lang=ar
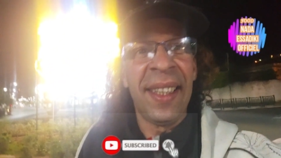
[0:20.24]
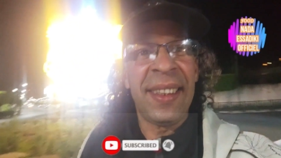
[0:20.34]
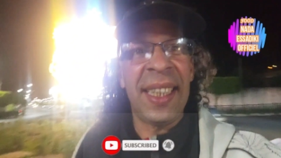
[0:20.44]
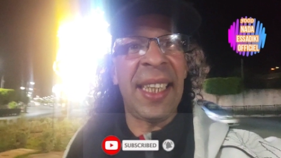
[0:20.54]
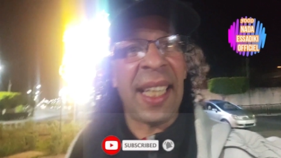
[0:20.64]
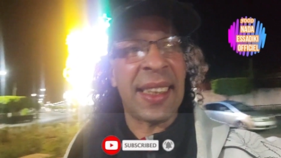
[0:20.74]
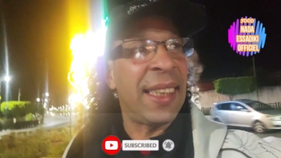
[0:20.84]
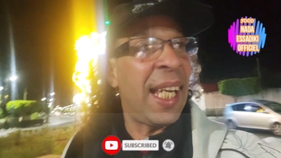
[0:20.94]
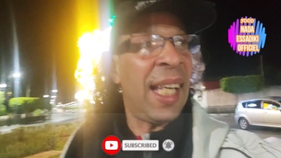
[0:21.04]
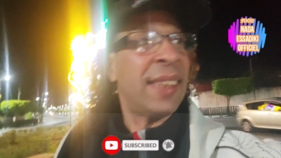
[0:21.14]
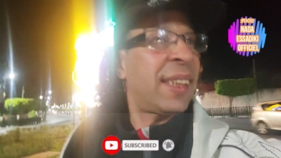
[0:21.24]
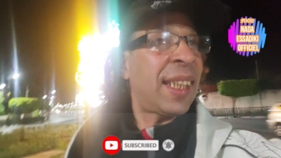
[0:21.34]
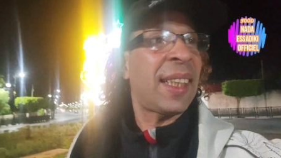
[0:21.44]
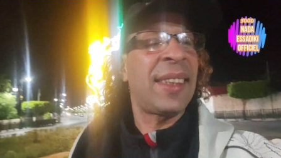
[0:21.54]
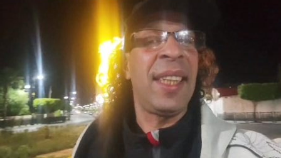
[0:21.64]
ديديكاس
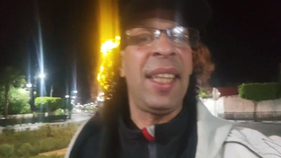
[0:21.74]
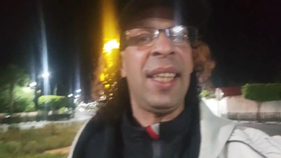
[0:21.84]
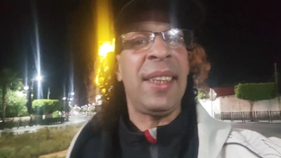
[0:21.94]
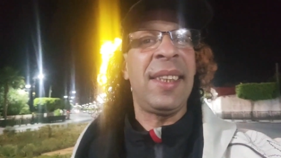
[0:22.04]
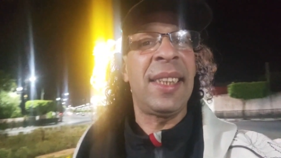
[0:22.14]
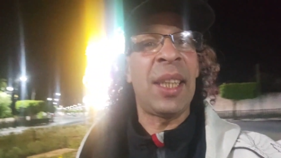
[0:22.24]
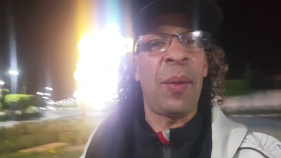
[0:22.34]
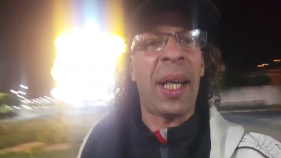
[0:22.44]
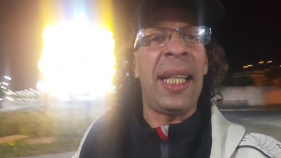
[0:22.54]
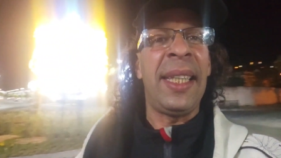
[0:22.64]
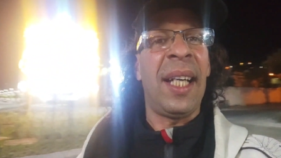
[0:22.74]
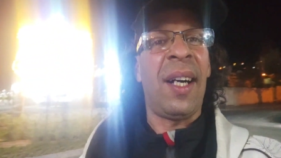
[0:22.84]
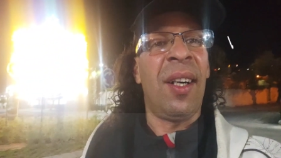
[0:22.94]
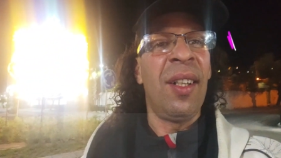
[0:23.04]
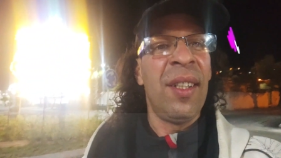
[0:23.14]
احسن اختي عزيزه
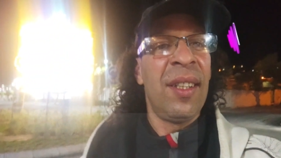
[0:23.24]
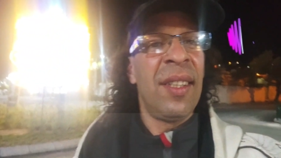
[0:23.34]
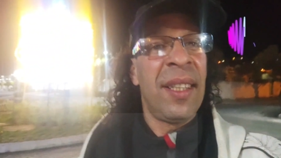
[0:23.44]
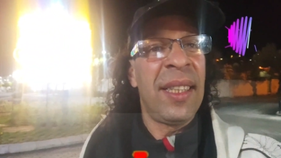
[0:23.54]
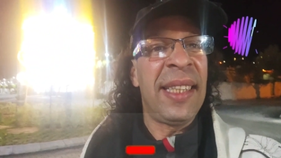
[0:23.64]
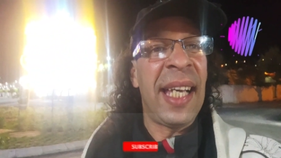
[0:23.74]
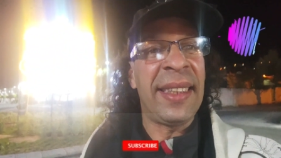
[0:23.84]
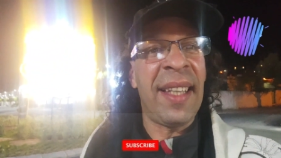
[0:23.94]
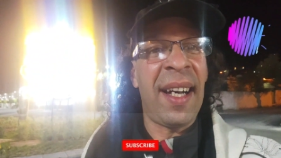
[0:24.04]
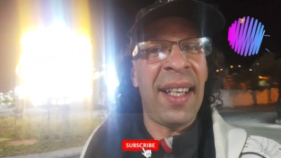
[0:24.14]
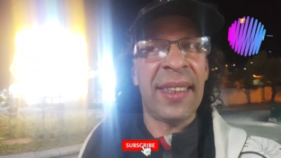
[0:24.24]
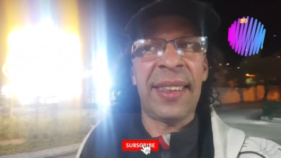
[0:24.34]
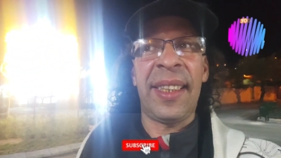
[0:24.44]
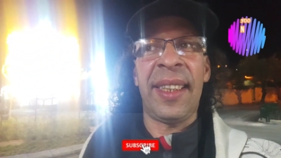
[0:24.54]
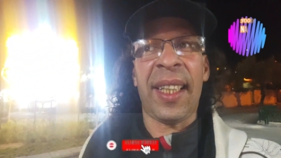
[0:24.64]
وغاليه ندى
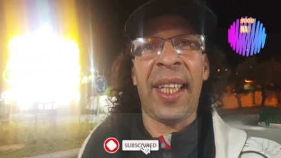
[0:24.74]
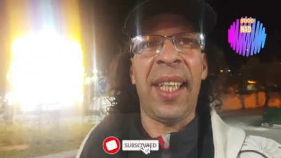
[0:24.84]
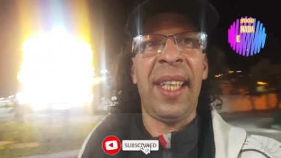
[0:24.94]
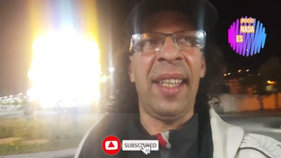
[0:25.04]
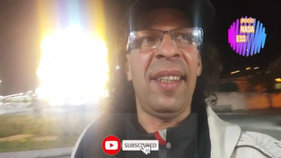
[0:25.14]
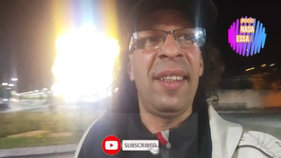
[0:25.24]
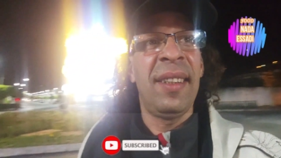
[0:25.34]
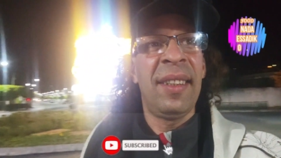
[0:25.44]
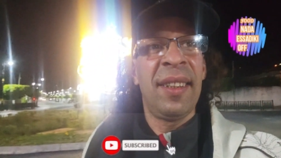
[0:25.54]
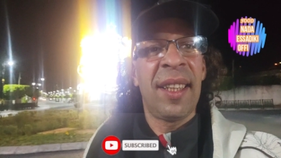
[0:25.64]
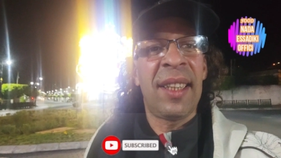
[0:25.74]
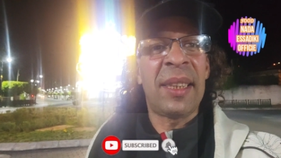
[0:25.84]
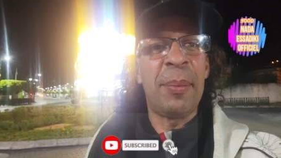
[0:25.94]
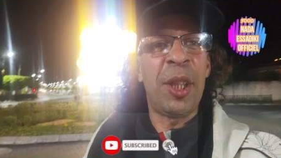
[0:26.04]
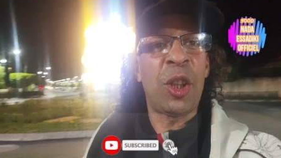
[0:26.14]
صدقي
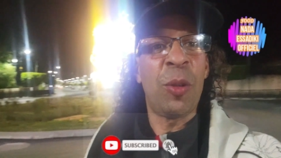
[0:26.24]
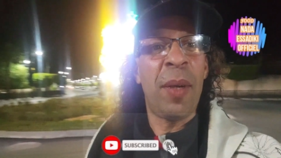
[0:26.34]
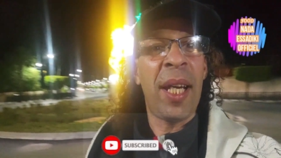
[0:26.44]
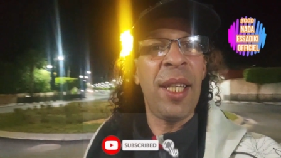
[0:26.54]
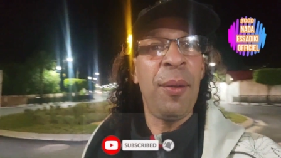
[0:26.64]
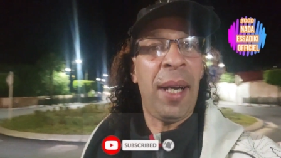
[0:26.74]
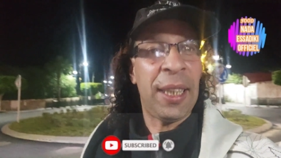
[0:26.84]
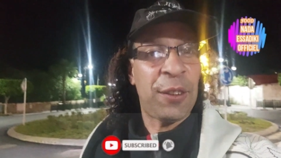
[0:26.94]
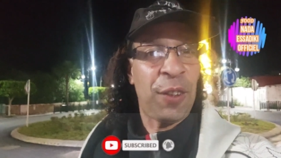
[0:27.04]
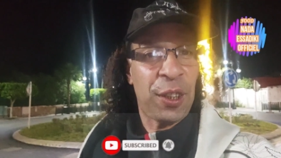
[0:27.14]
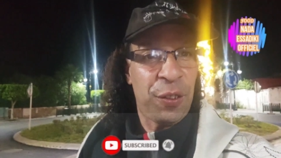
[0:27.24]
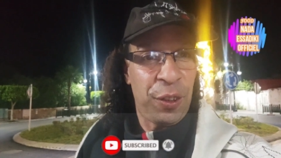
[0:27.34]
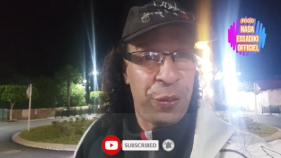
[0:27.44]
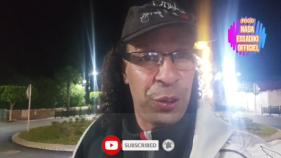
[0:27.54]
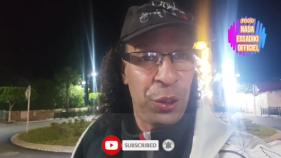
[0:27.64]
كنتمنىكم اي واحد تفرج في
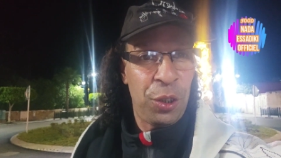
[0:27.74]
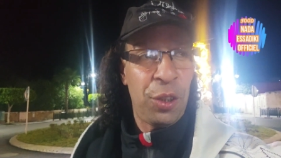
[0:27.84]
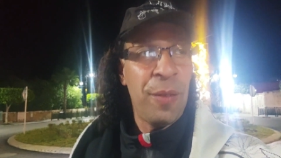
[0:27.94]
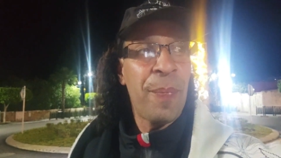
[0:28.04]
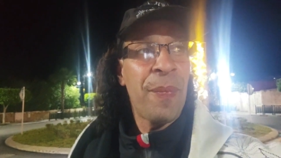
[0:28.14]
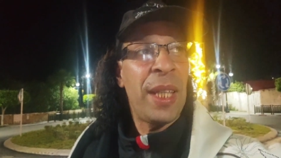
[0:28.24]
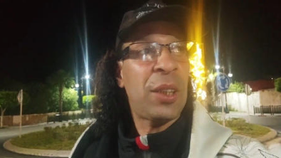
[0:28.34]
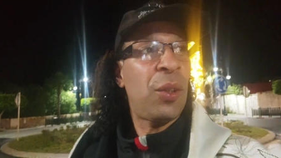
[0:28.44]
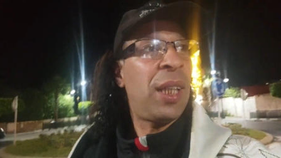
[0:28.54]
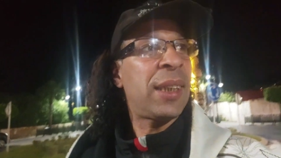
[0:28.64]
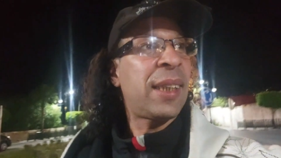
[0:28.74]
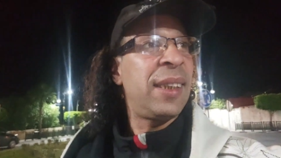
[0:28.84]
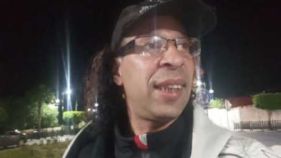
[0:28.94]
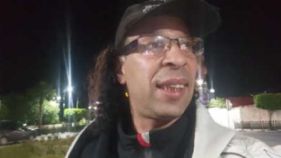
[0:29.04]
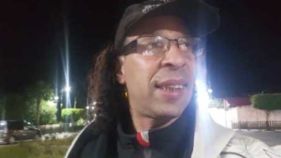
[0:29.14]
الفيديو يدخل عند
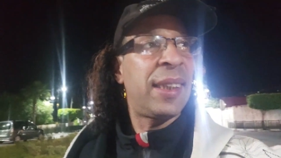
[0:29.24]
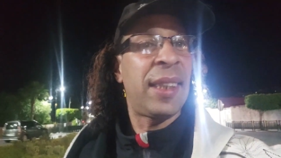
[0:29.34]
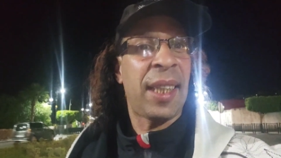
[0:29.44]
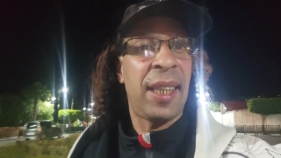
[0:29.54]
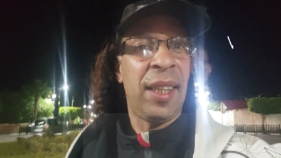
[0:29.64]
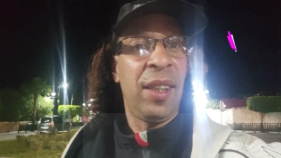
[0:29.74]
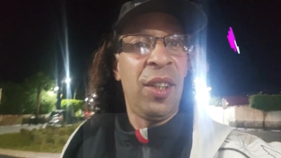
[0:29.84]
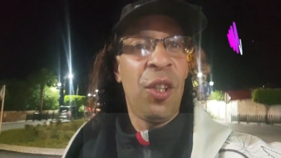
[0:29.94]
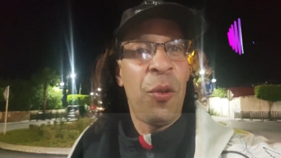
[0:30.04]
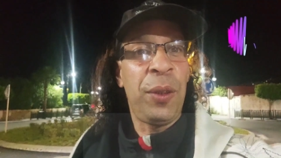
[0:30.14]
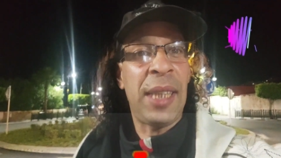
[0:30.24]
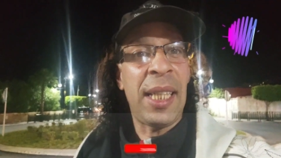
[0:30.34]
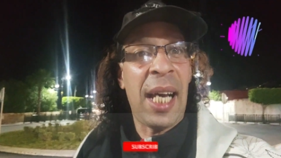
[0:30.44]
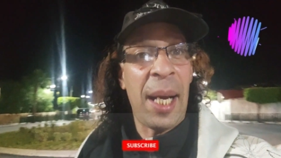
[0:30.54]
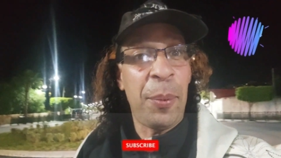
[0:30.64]
اختي ندى صدقي
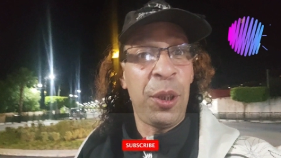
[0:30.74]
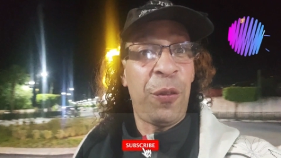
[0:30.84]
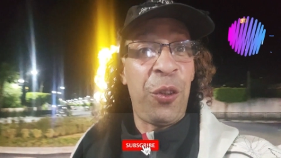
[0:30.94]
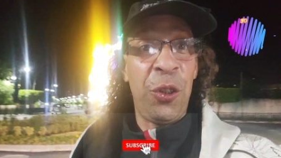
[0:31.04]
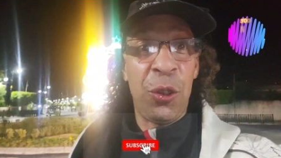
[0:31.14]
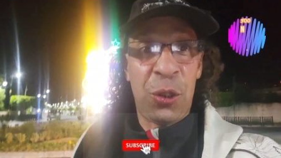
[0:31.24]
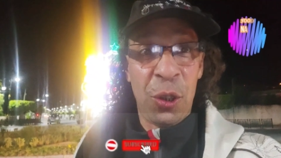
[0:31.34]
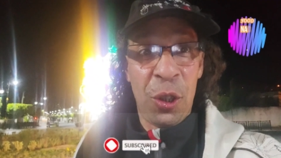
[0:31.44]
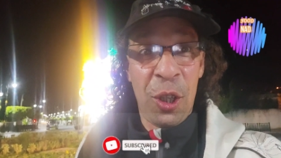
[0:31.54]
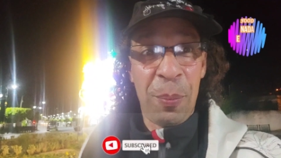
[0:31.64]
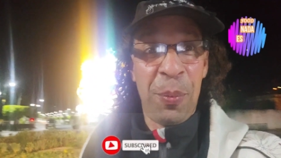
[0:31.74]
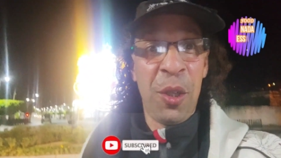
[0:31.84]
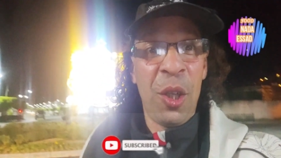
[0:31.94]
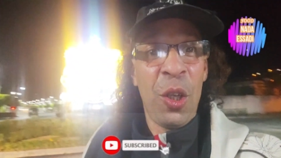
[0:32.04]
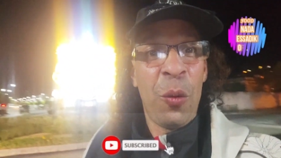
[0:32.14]
ويدير لها ابوني في اليوتيوب
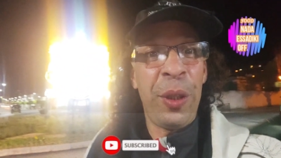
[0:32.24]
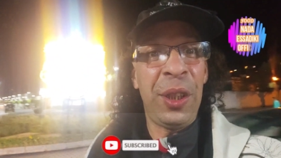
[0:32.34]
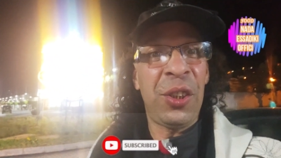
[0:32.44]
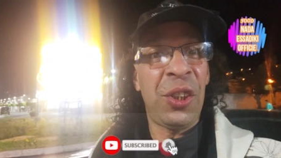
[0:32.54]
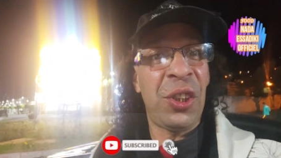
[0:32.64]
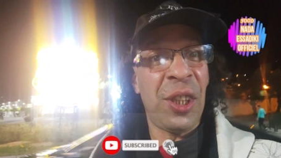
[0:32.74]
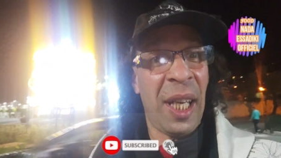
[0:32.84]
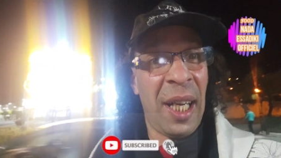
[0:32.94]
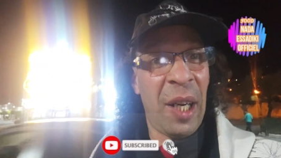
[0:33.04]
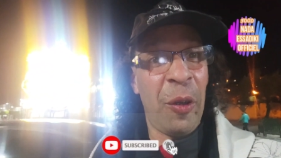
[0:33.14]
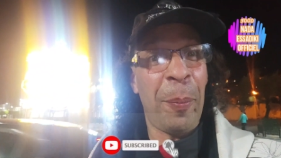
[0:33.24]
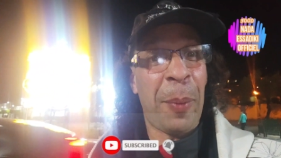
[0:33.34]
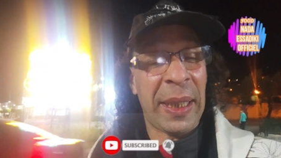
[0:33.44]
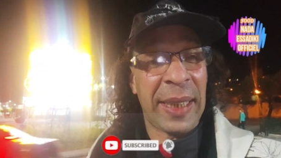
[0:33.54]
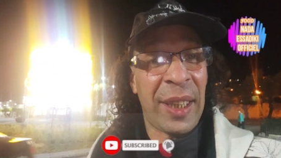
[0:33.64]
ويشجعها
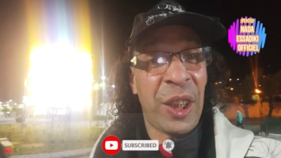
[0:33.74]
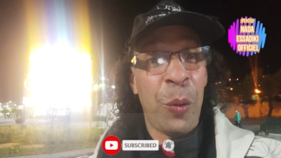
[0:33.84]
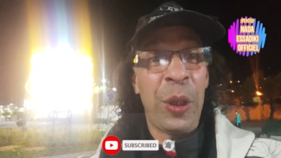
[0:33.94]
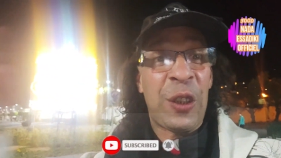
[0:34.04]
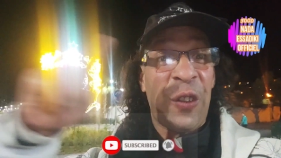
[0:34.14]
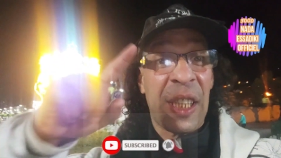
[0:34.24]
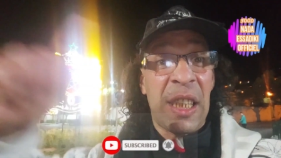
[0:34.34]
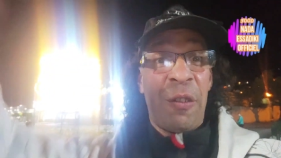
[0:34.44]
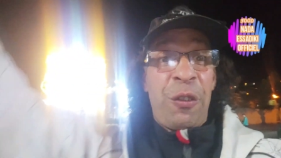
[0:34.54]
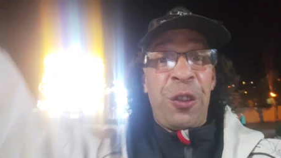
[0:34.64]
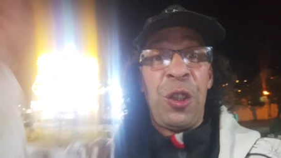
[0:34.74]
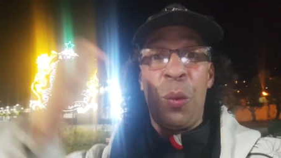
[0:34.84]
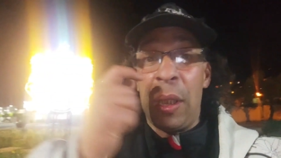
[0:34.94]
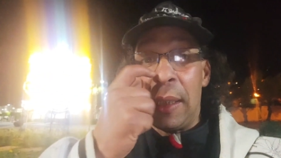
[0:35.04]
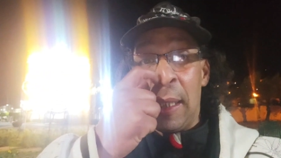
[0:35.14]
ويبارطاجي ويتفرج لها في
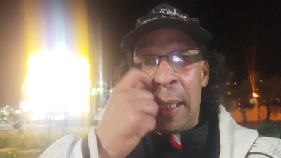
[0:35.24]
الفيديوهات